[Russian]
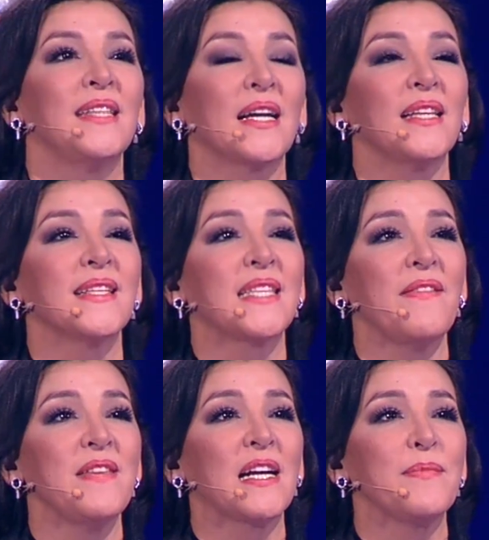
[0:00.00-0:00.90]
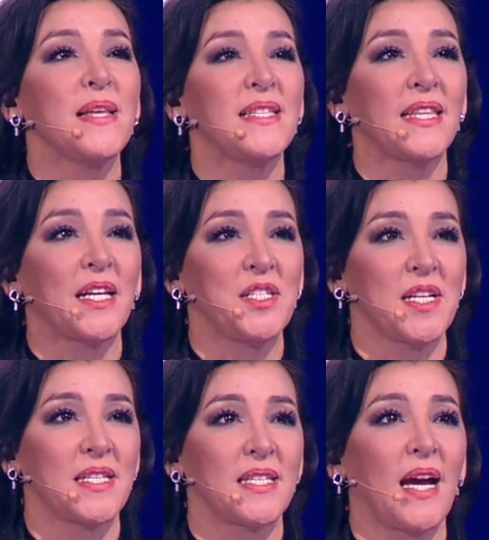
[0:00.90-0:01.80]
Так, наставникам нельзя так часто
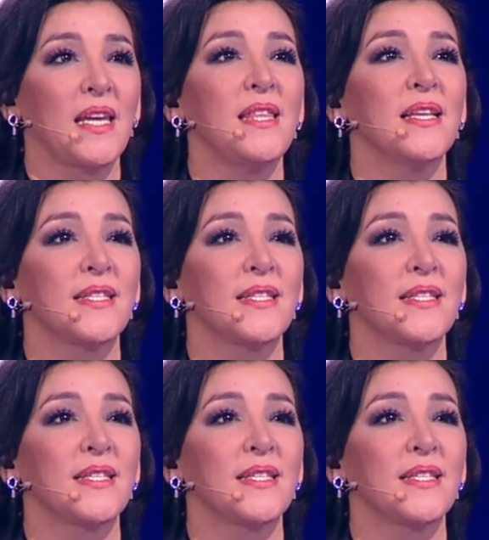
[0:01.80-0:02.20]
заходить на